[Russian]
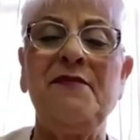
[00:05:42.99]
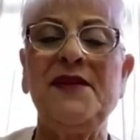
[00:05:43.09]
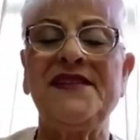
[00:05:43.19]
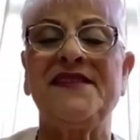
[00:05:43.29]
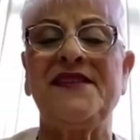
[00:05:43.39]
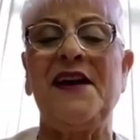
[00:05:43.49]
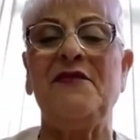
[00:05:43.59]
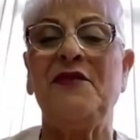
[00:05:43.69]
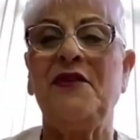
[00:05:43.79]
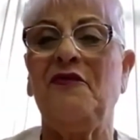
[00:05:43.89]

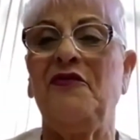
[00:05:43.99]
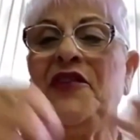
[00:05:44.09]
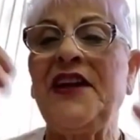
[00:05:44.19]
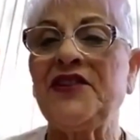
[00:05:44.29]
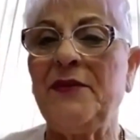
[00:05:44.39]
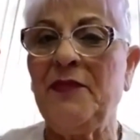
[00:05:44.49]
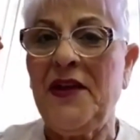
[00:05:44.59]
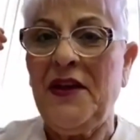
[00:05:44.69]
места в нашем